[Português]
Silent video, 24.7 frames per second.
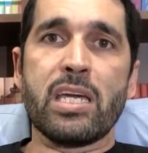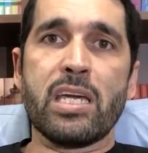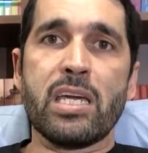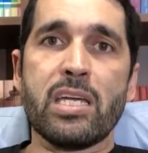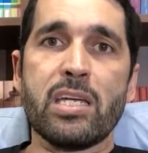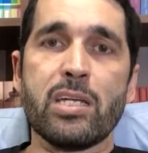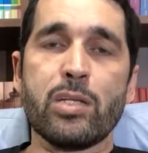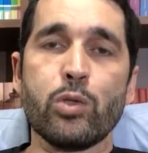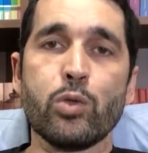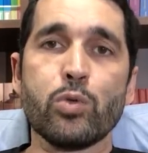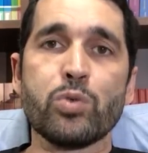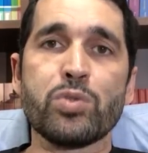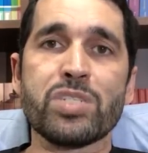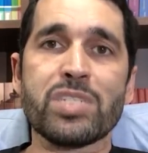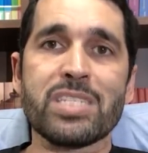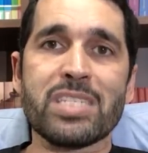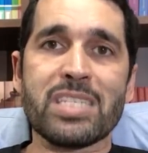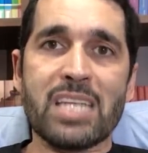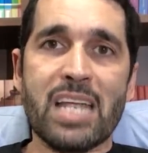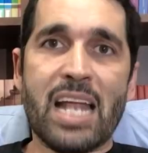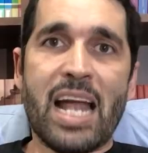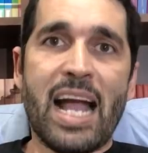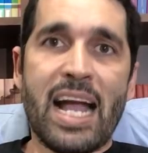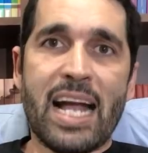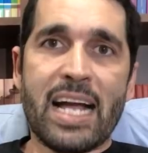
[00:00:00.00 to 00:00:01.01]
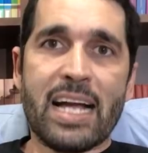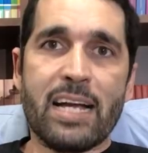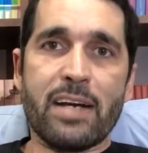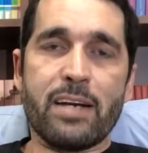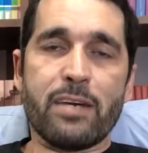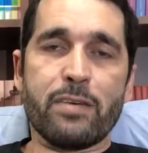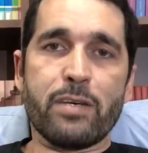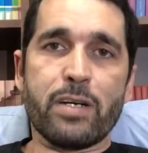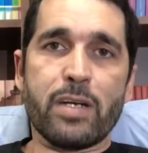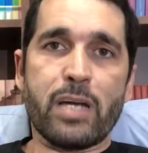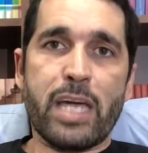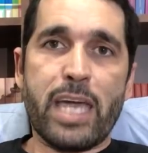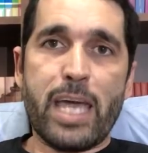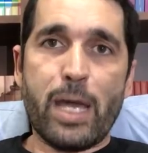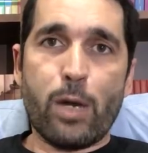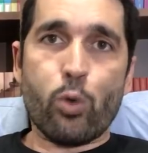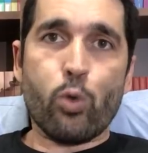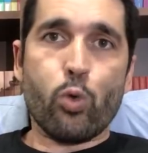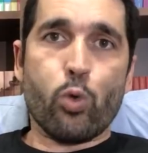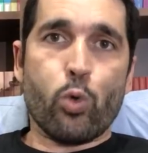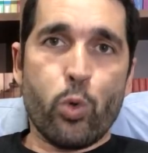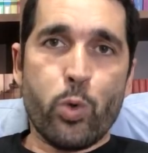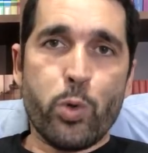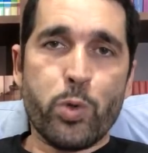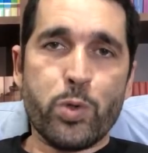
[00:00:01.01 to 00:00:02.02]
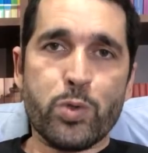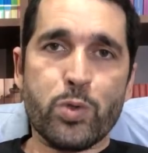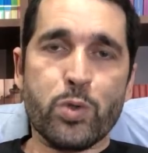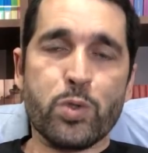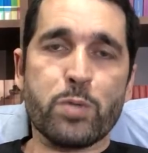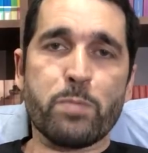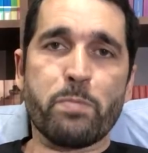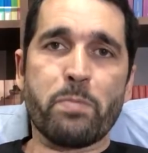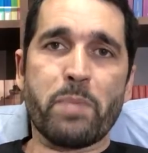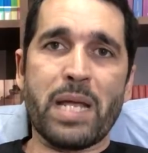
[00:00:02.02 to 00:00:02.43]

que nos traga recursos